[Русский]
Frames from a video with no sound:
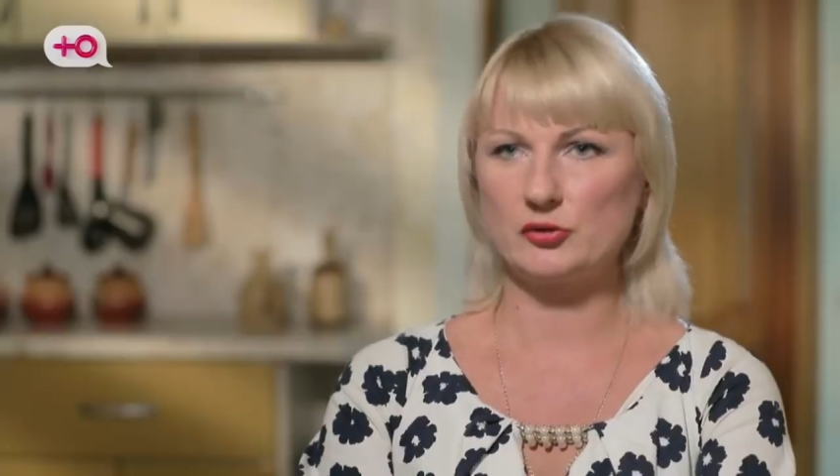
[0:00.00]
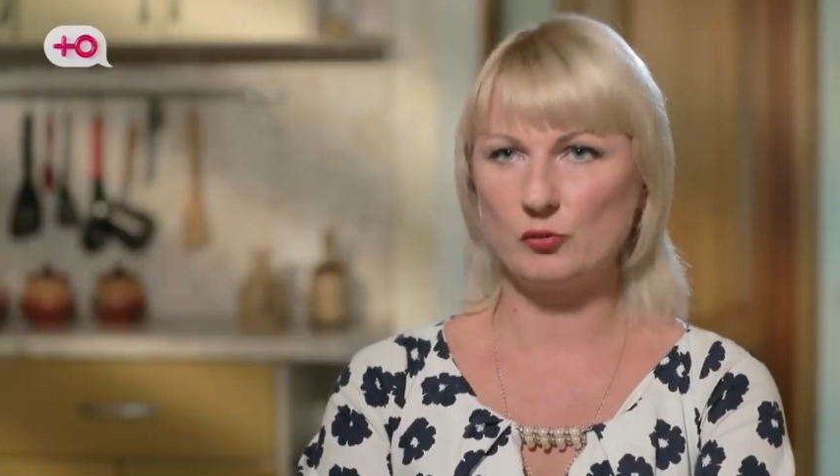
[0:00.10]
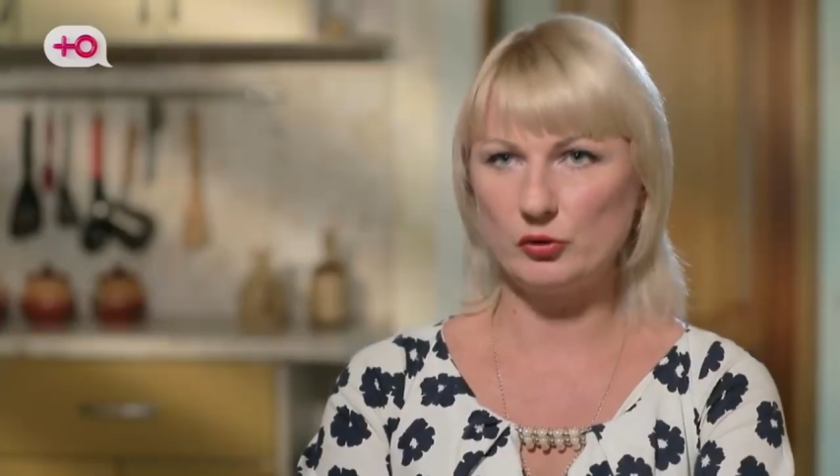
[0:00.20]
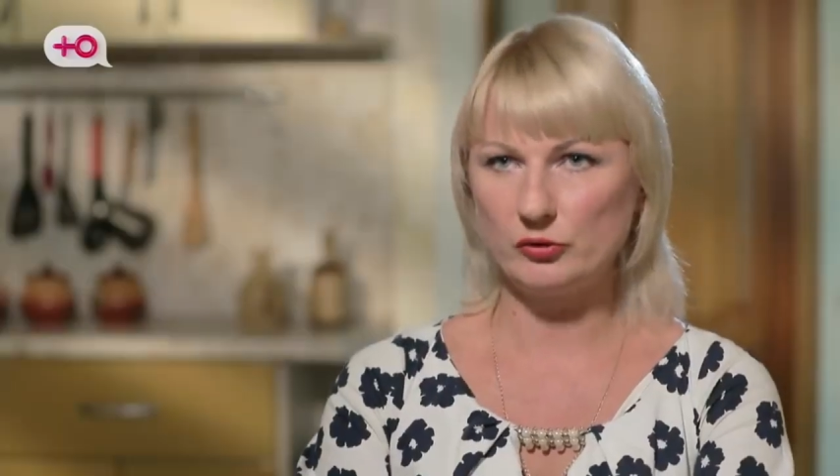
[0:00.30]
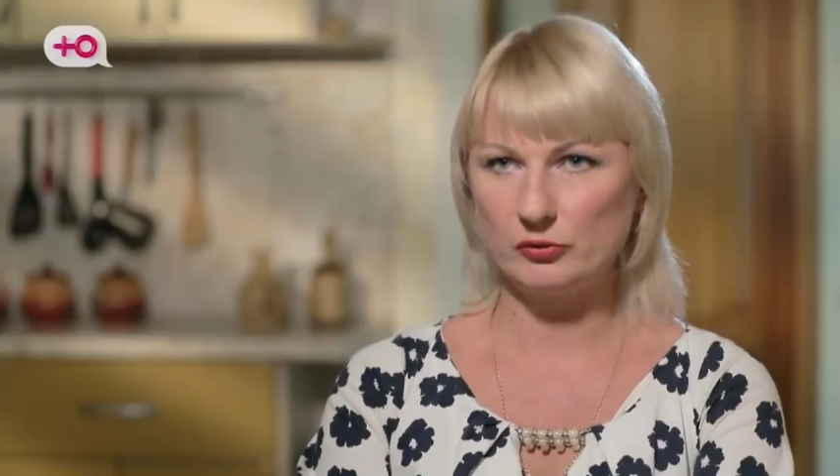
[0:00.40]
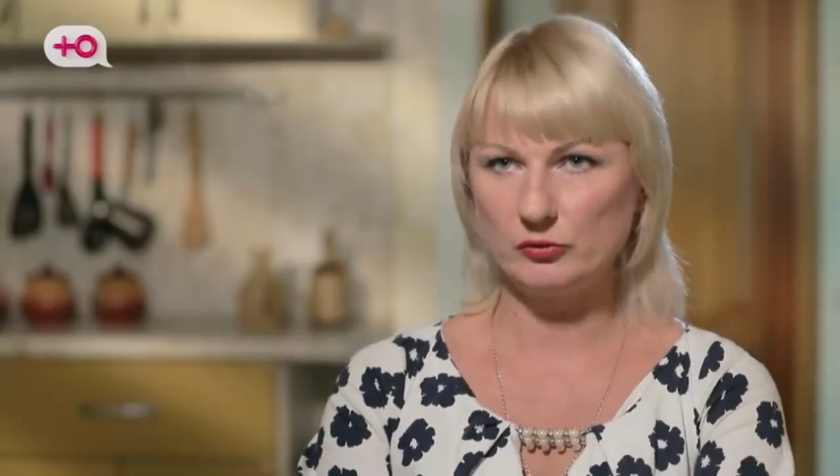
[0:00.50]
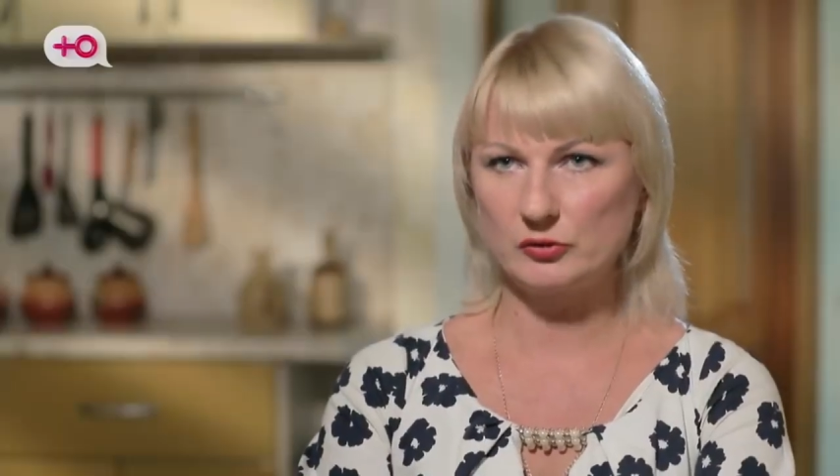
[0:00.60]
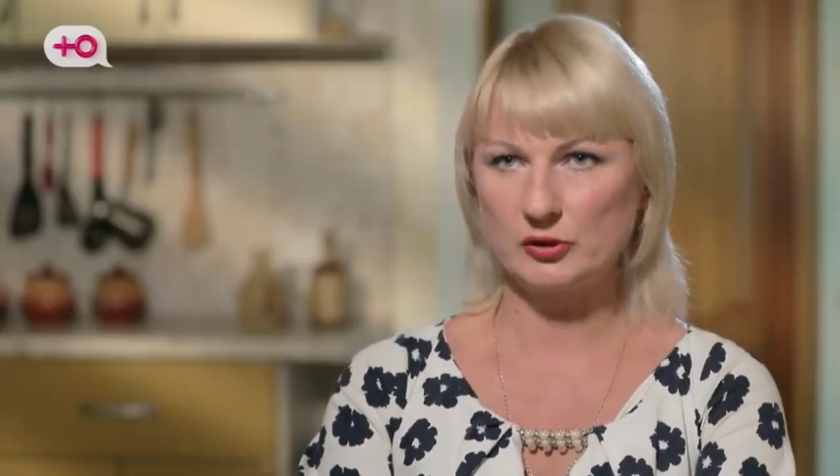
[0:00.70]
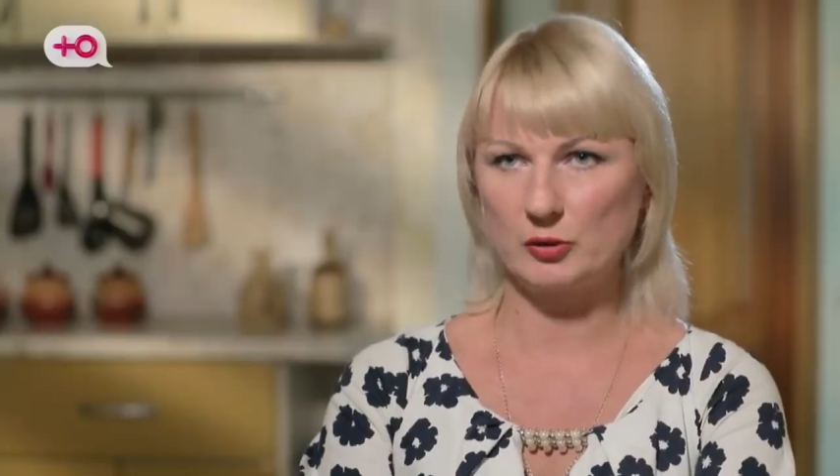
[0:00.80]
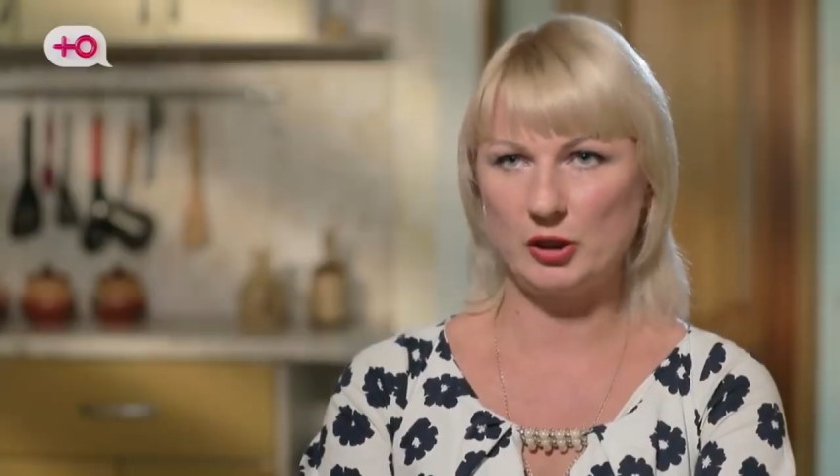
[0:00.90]
с его
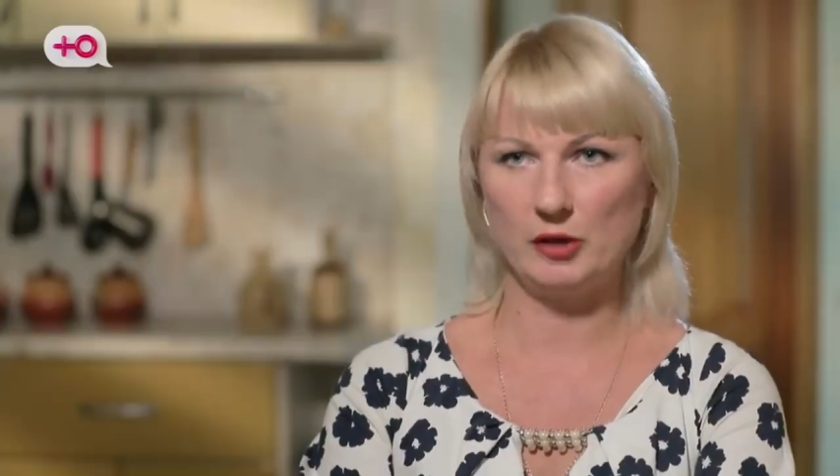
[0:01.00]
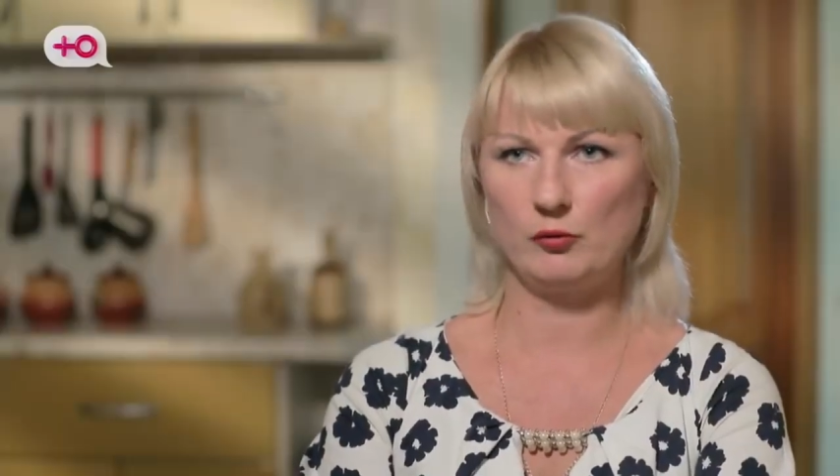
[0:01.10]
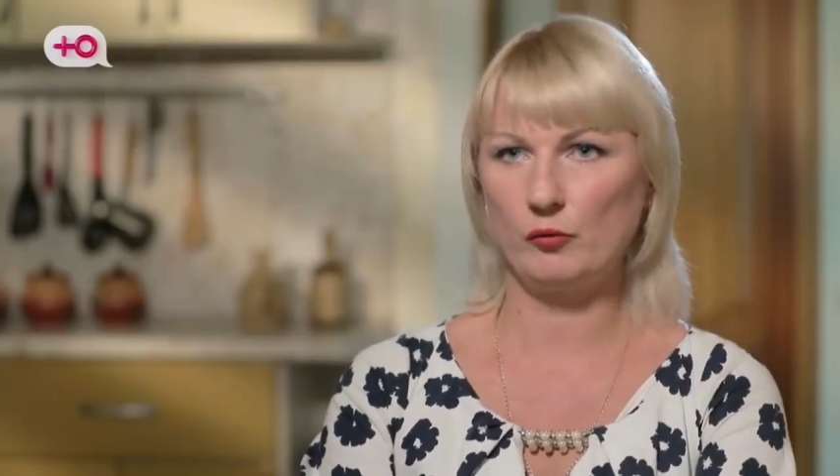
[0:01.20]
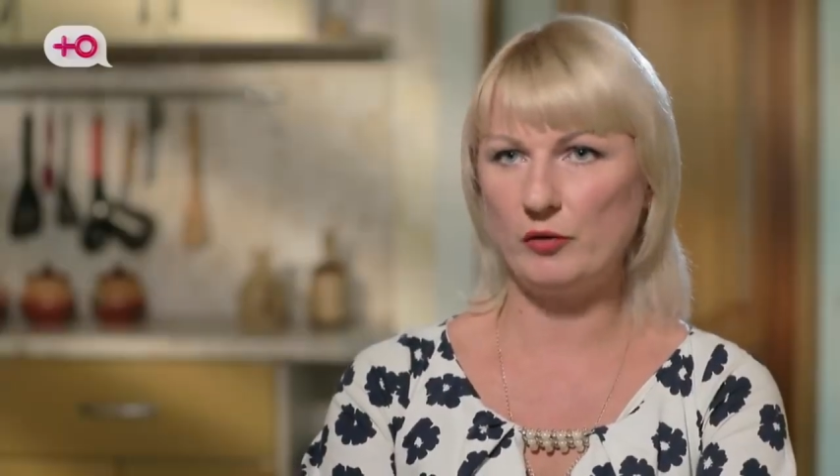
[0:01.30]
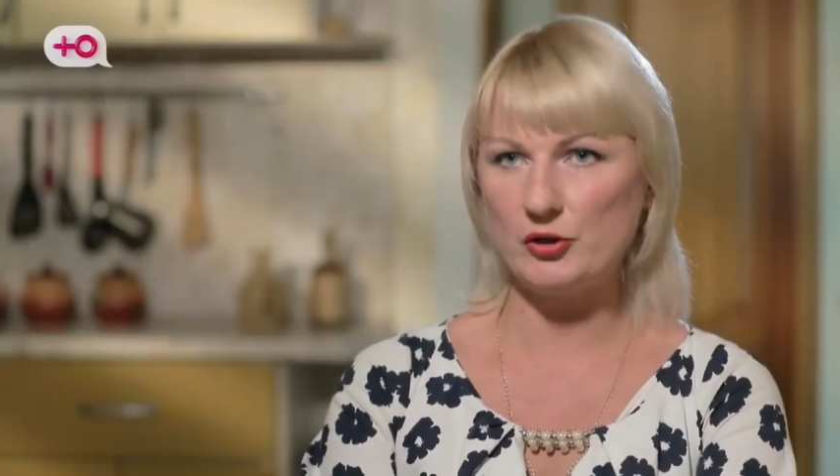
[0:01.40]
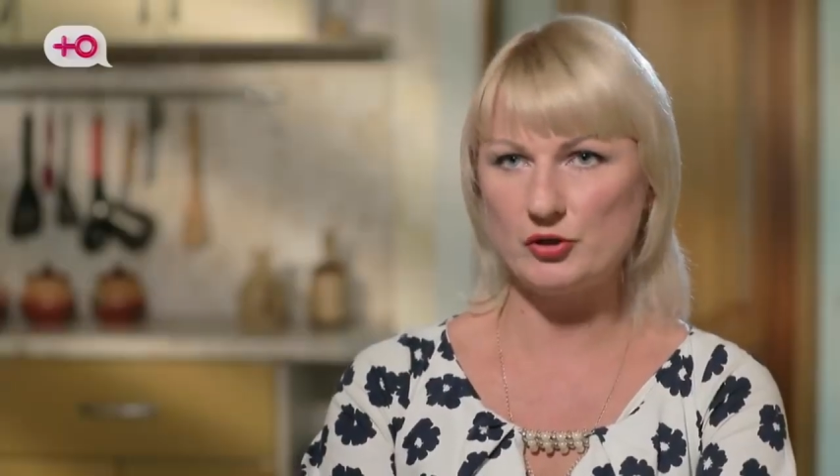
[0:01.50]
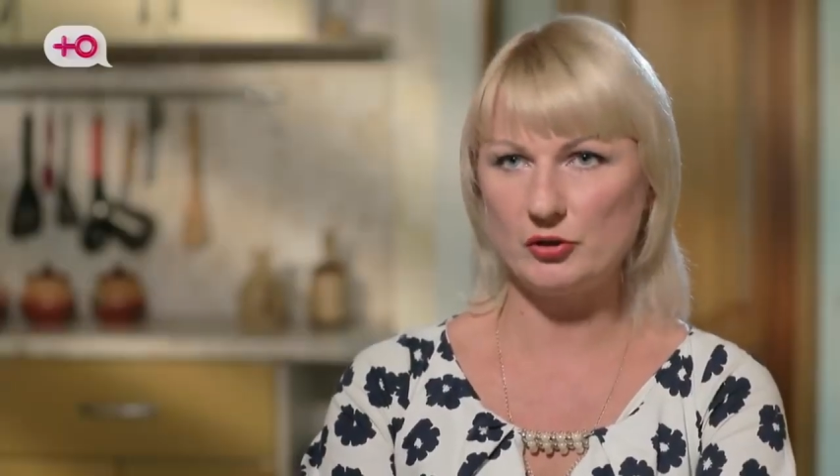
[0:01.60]
собакой. Я считаю,